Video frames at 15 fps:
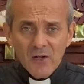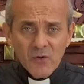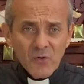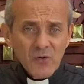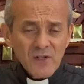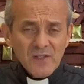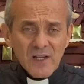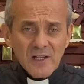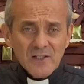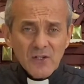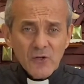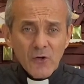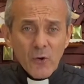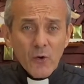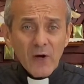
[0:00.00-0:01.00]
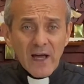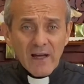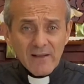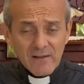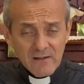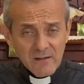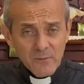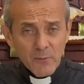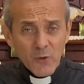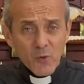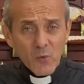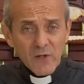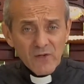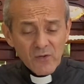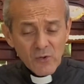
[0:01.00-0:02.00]
Nos dice el Señor, orad por
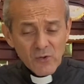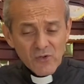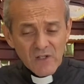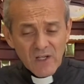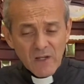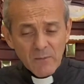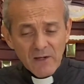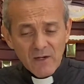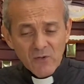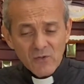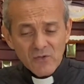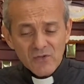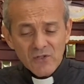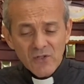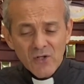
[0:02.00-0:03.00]
vuestros enemigos,